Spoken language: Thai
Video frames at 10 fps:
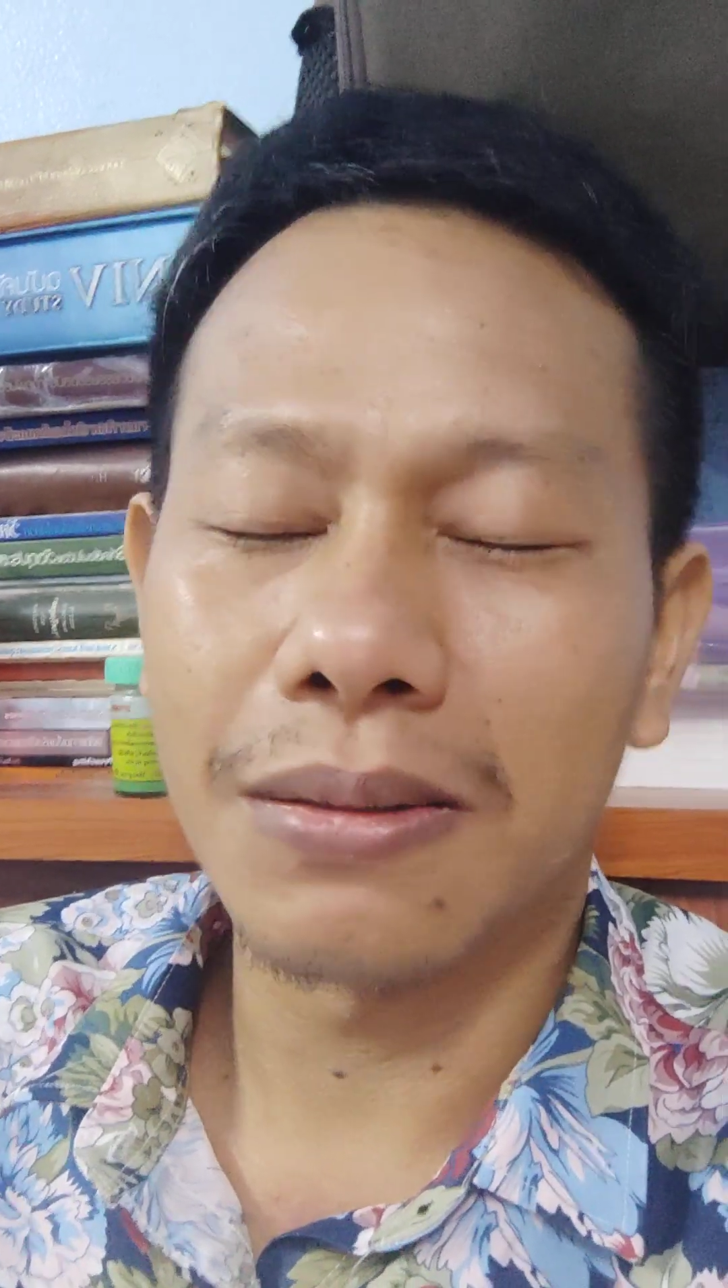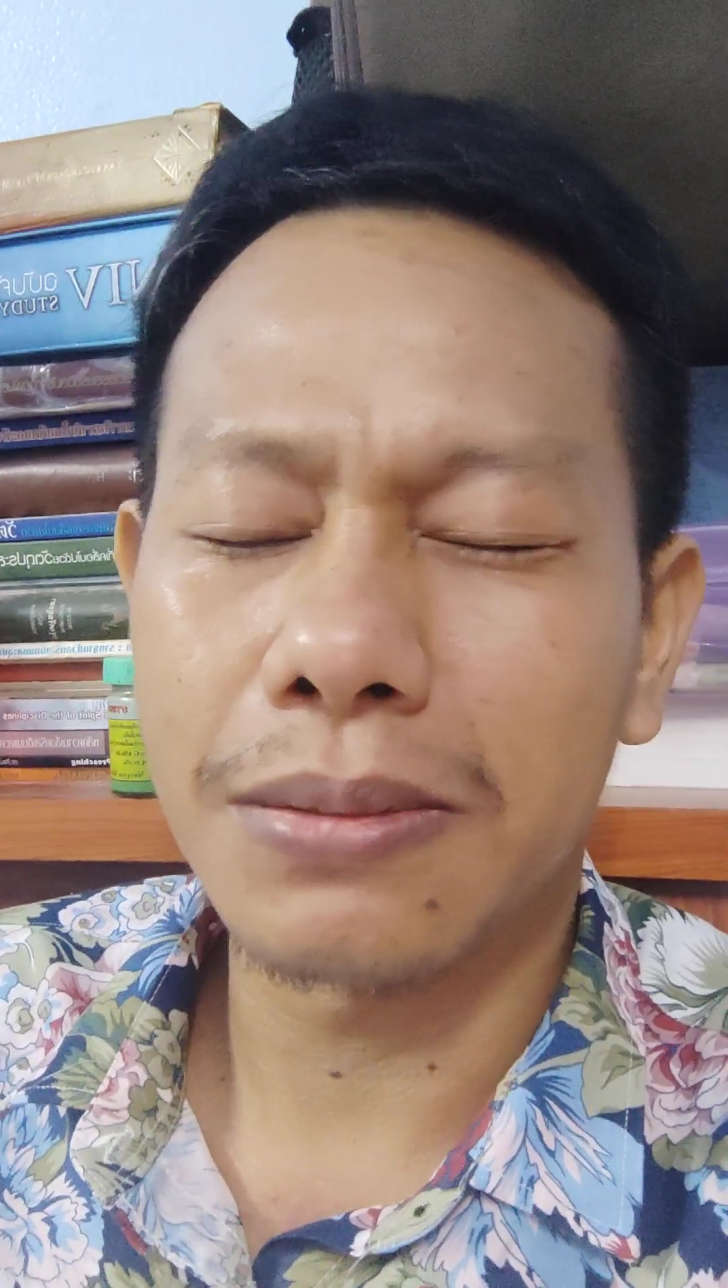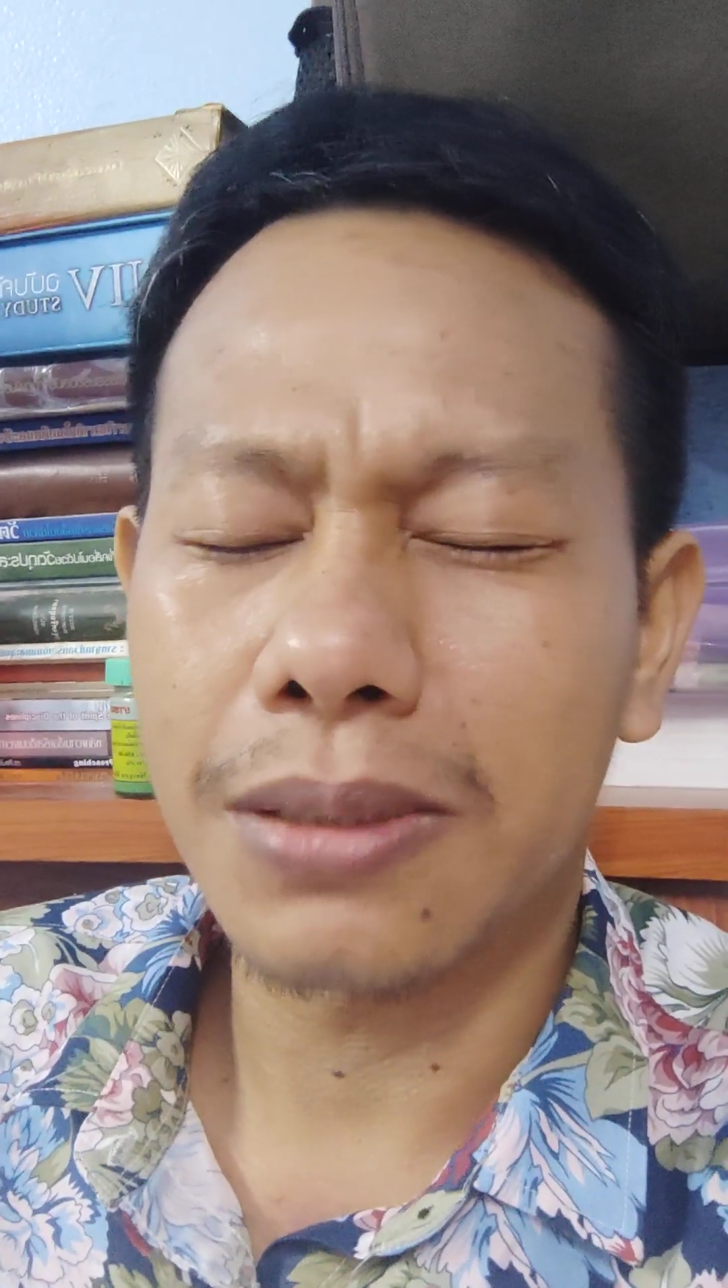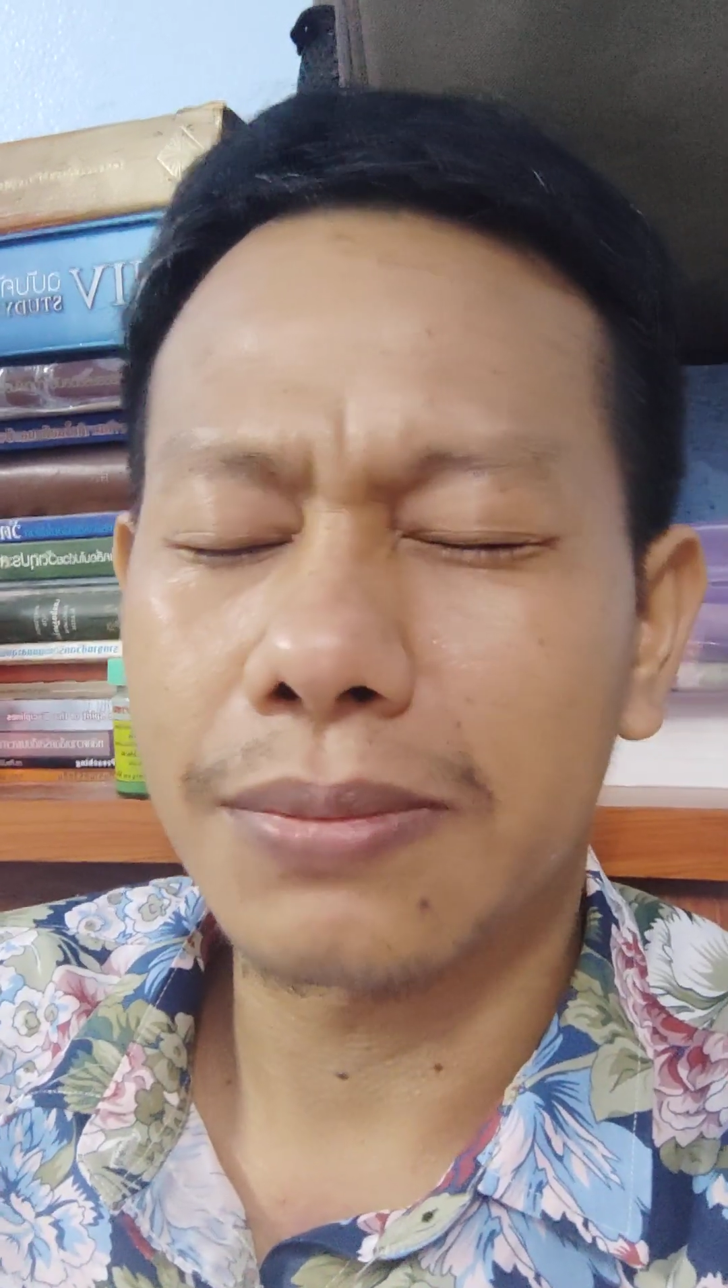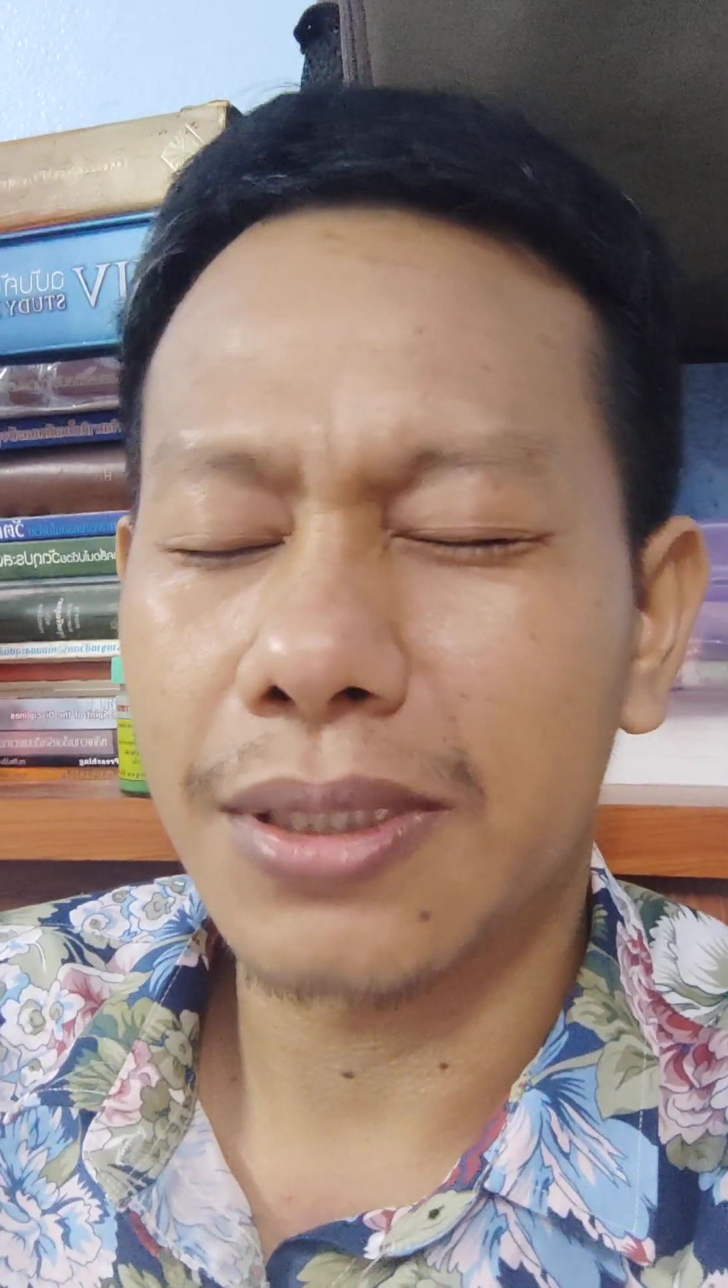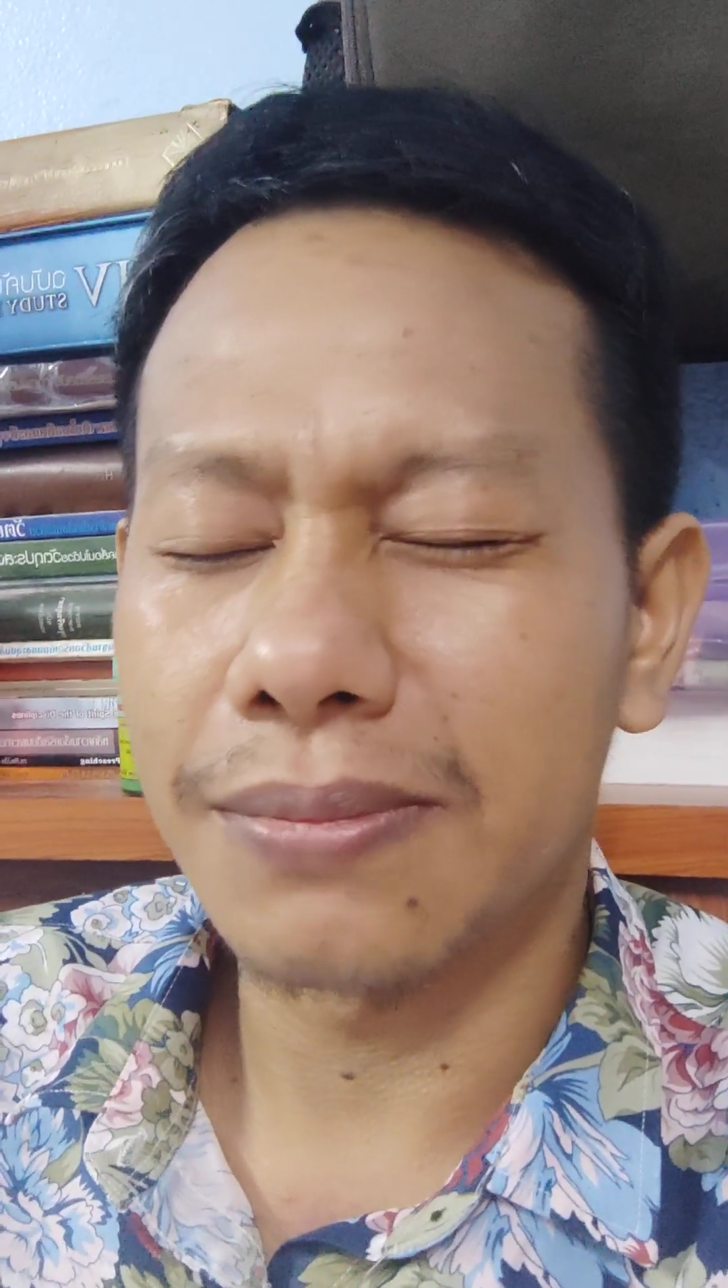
เลย แล้วก็